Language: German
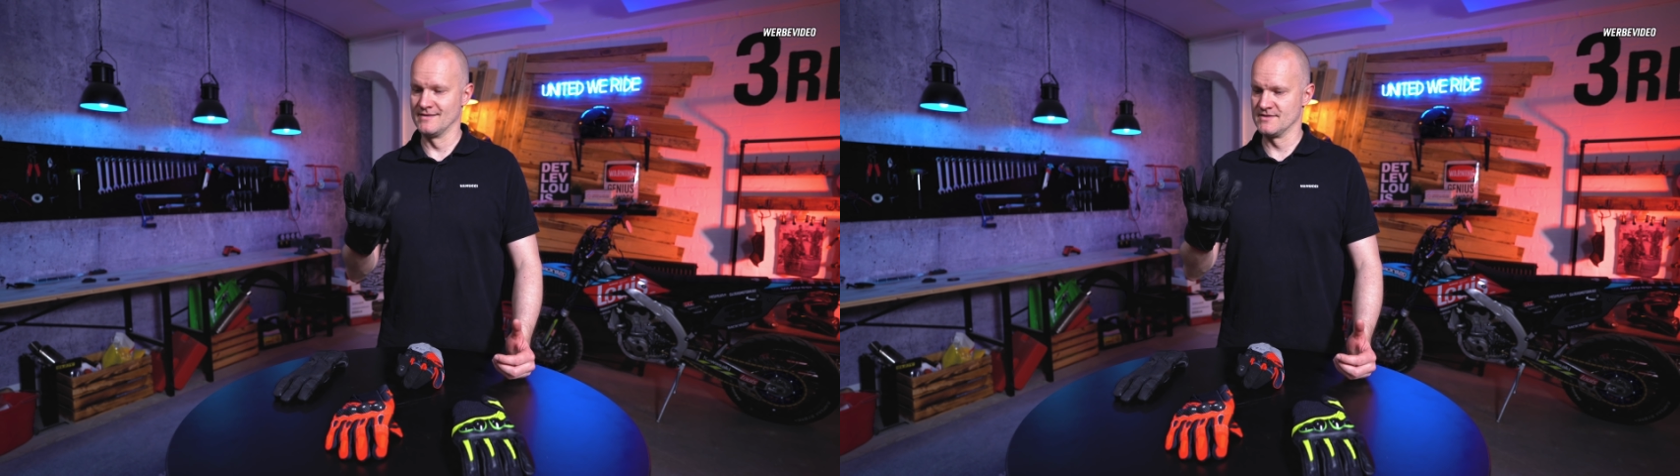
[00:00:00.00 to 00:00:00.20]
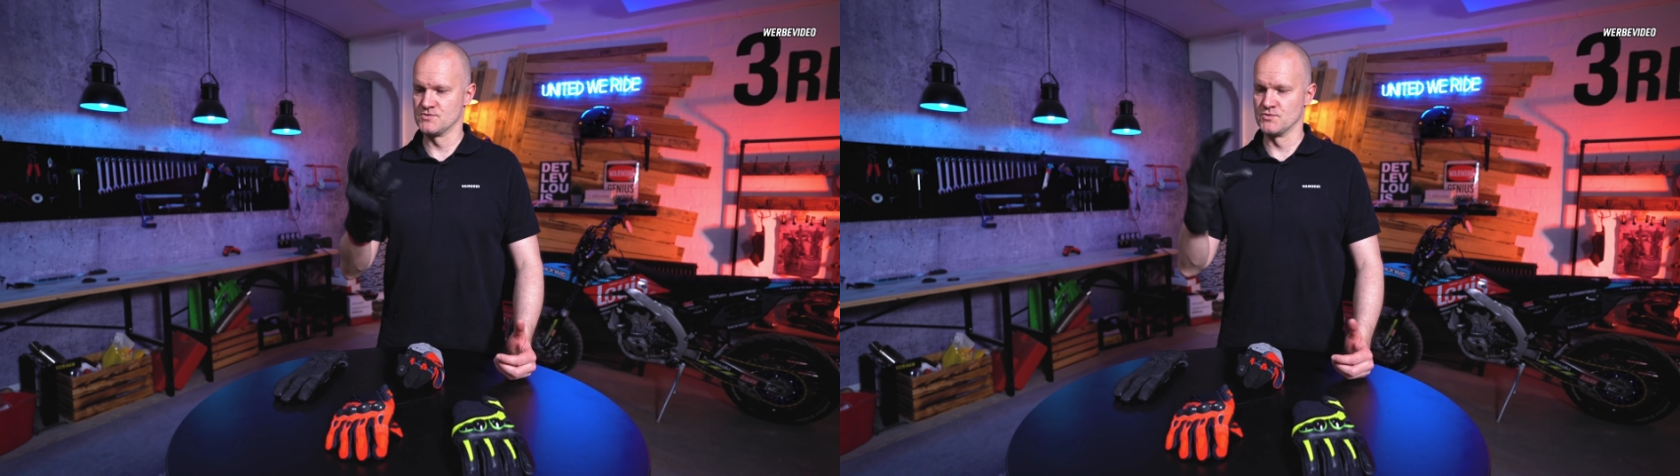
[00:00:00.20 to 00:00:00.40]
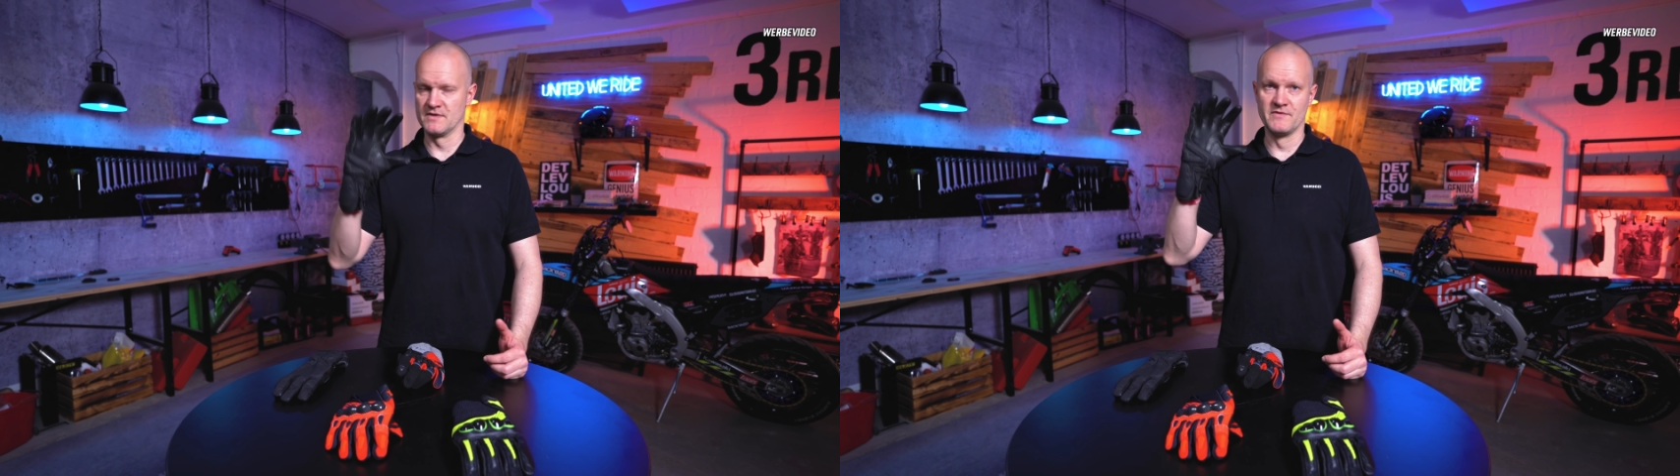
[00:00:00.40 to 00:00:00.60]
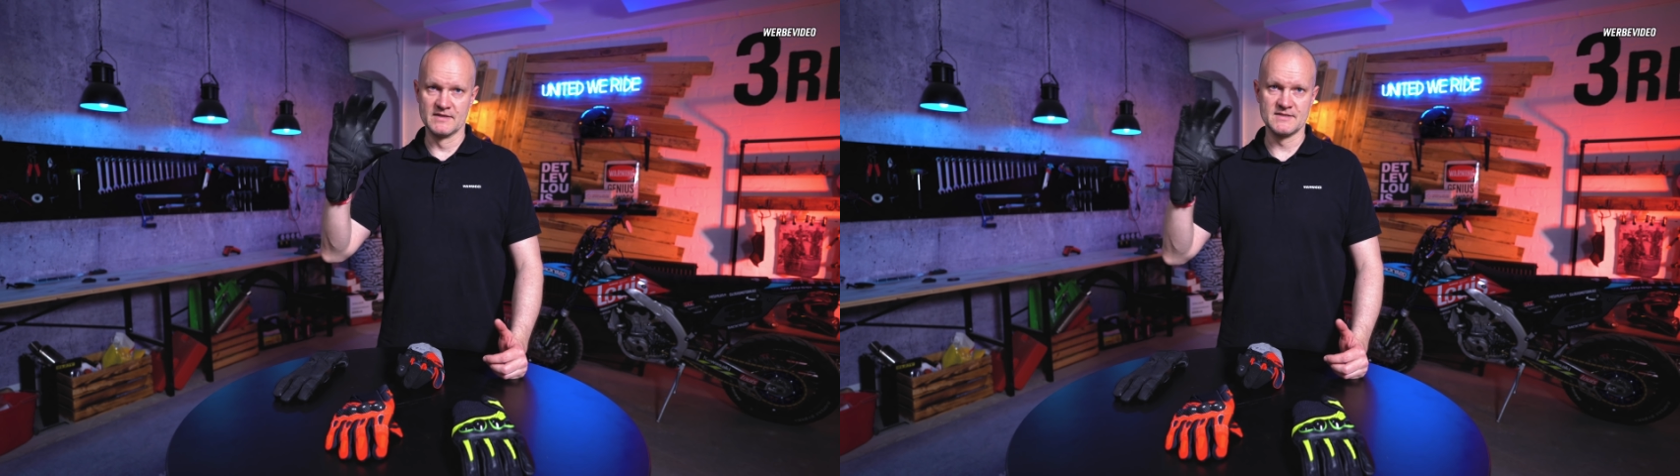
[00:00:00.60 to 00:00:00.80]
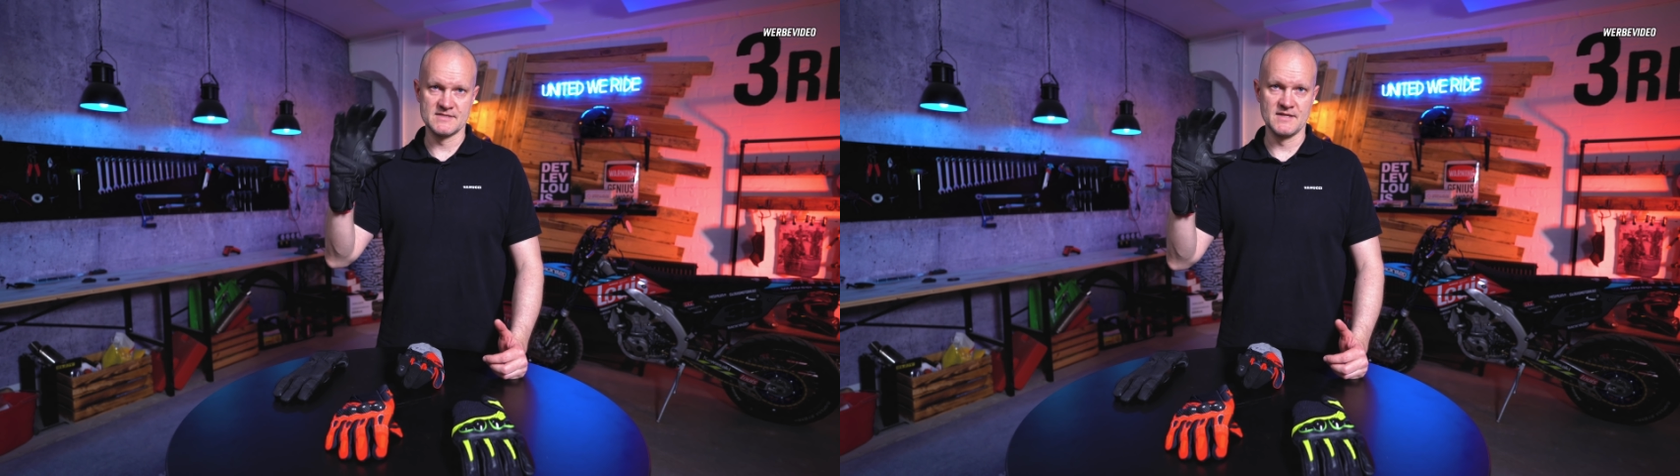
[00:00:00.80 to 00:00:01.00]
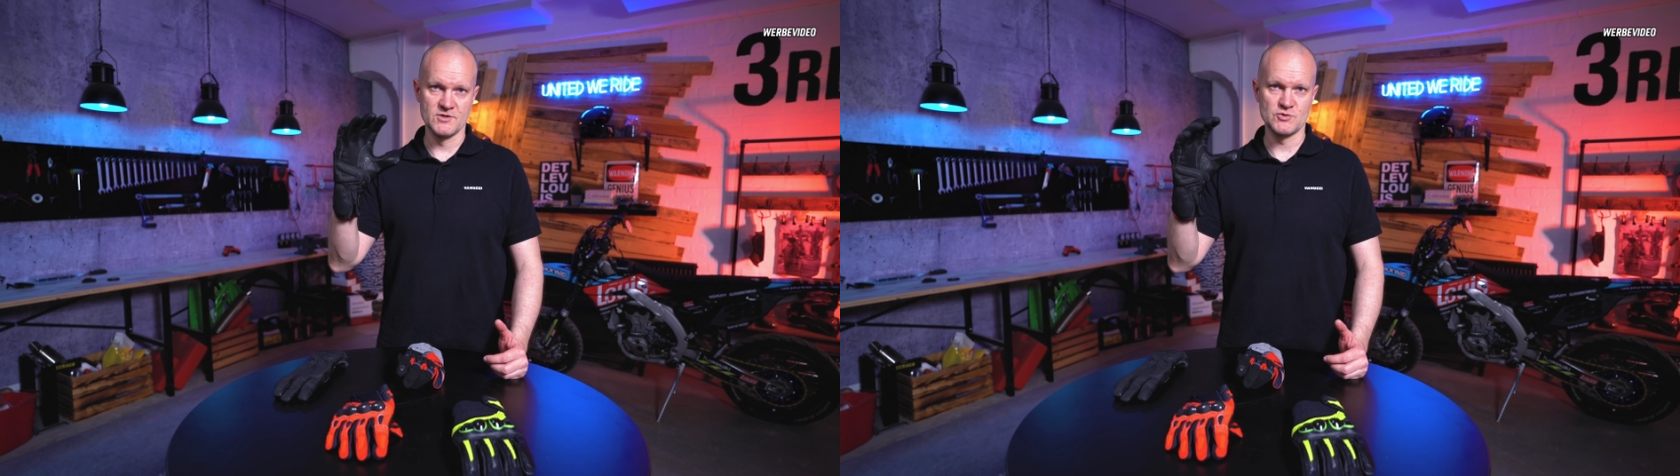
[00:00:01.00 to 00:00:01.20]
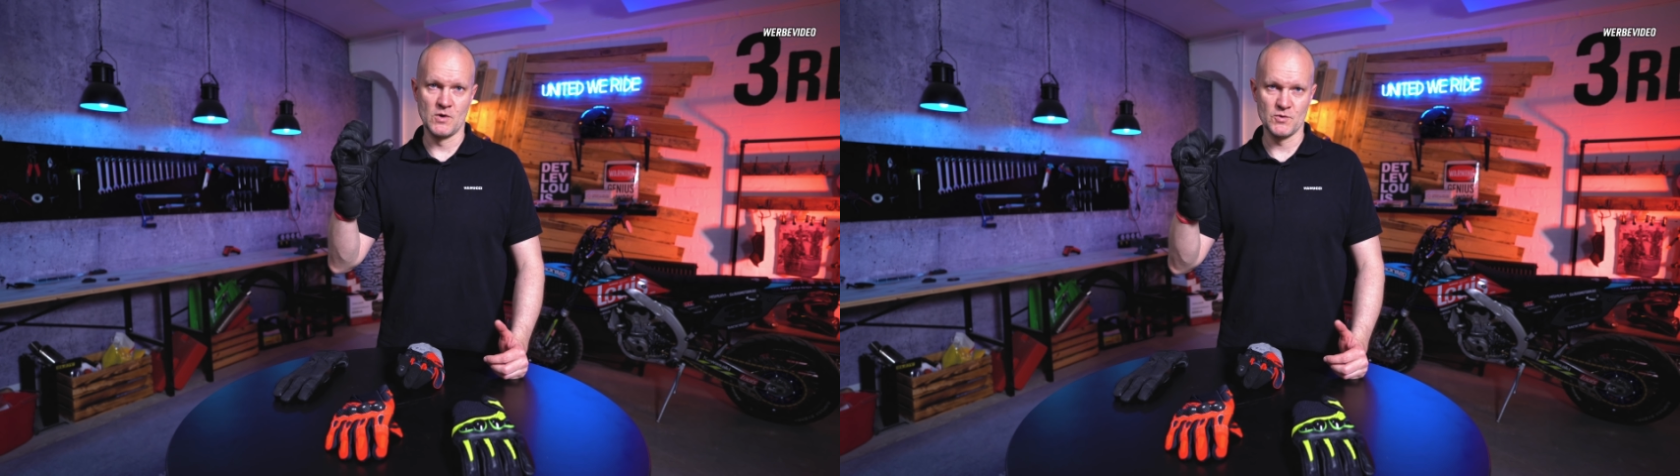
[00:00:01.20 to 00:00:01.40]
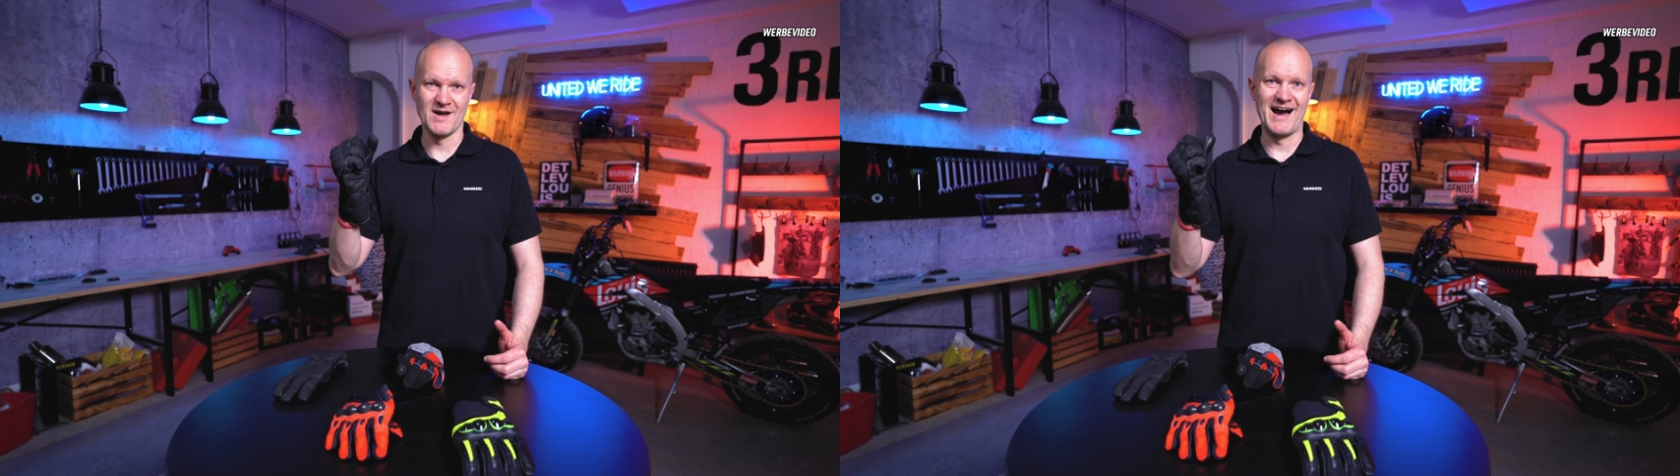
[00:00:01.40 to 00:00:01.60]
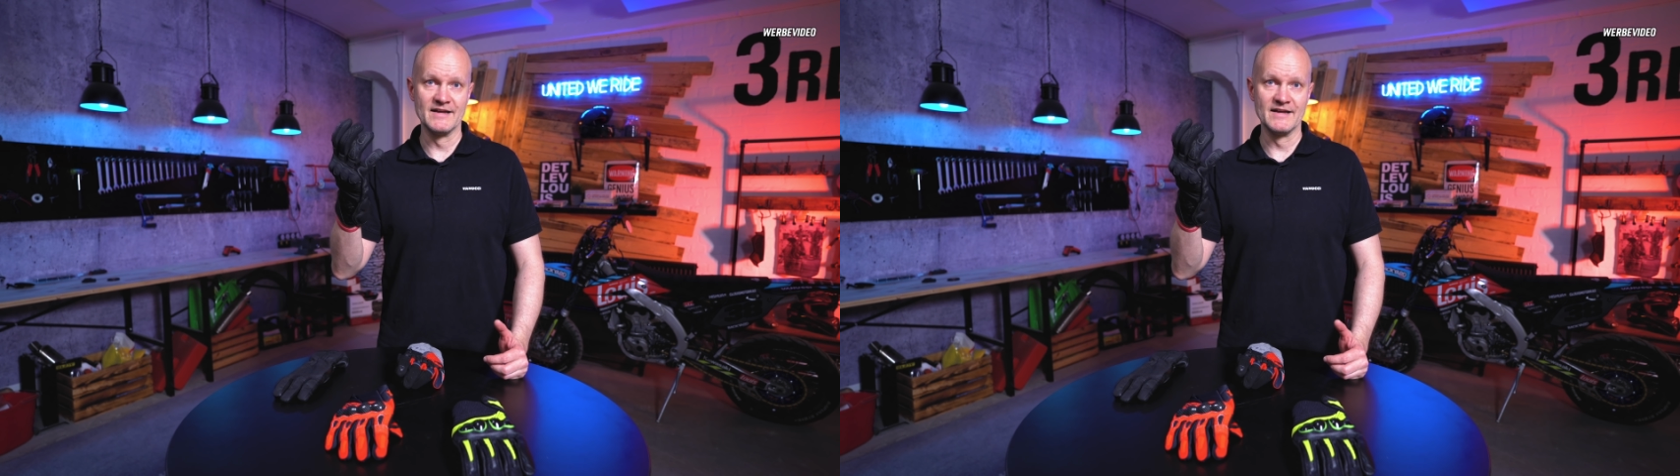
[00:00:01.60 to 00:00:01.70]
Also ihr werdet diesen Handschuh auch noch